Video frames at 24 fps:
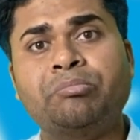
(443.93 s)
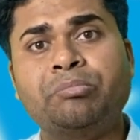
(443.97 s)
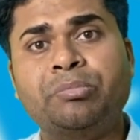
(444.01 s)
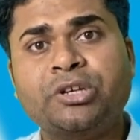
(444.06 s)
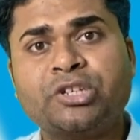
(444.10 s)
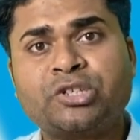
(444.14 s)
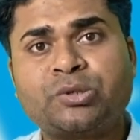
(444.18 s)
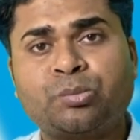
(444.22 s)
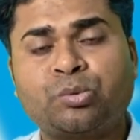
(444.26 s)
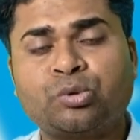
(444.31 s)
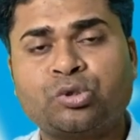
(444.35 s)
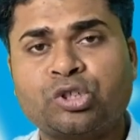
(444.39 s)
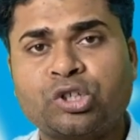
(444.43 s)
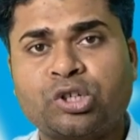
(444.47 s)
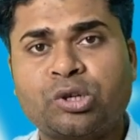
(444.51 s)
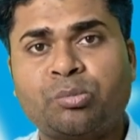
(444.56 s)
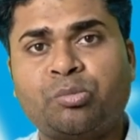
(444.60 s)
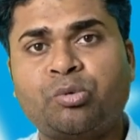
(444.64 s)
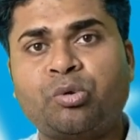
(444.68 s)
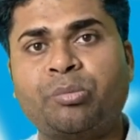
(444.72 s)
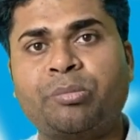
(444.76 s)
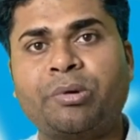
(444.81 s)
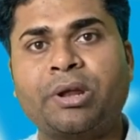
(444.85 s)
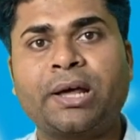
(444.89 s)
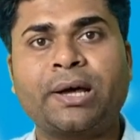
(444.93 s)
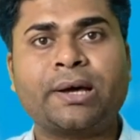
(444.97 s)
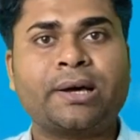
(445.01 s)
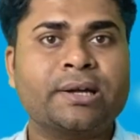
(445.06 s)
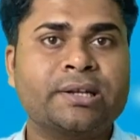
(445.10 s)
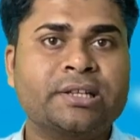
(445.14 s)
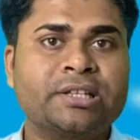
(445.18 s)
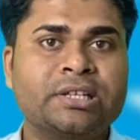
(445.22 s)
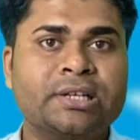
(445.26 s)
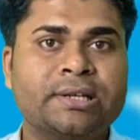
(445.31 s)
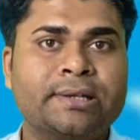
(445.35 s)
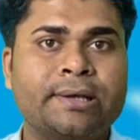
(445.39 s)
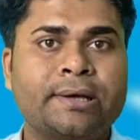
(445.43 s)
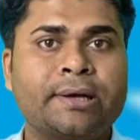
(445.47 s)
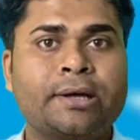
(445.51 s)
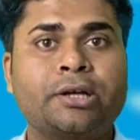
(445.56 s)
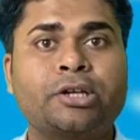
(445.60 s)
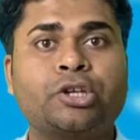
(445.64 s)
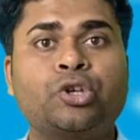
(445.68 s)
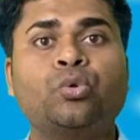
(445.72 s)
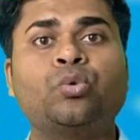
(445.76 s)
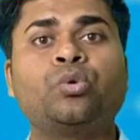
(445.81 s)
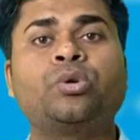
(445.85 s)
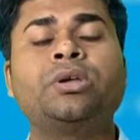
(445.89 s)
बेस्ट प्रोजेक्ट रिपोर्ट बनाकर दिया जाएगा
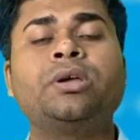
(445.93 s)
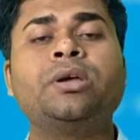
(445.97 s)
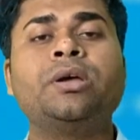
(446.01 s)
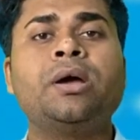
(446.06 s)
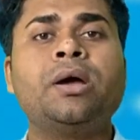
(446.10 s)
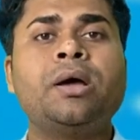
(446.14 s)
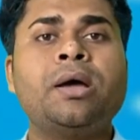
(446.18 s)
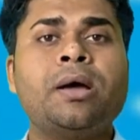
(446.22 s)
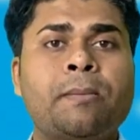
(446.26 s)
क्योंकि